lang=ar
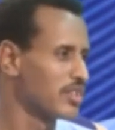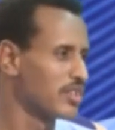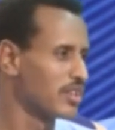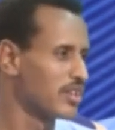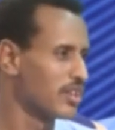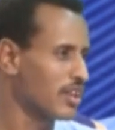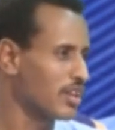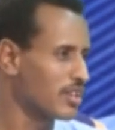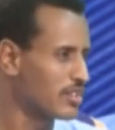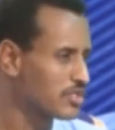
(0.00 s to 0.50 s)

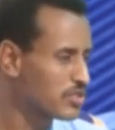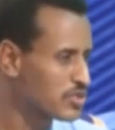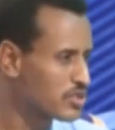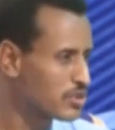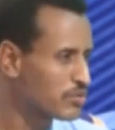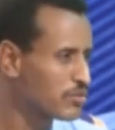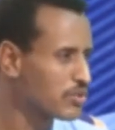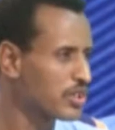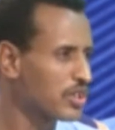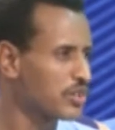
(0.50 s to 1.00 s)
رئيس
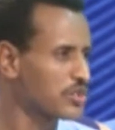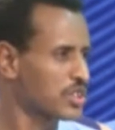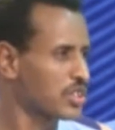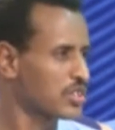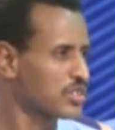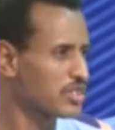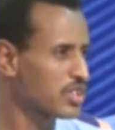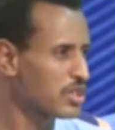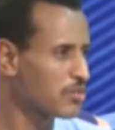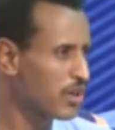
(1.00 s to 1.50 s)
الجمهوريه او
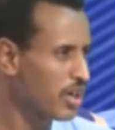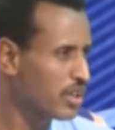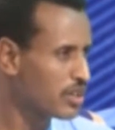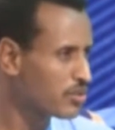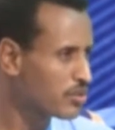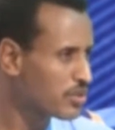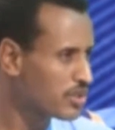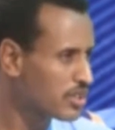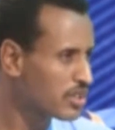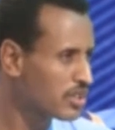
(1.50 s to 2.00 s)
شخصيه
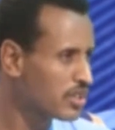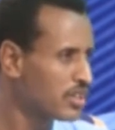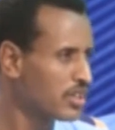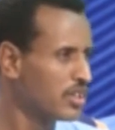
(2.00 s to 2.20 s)
معنويه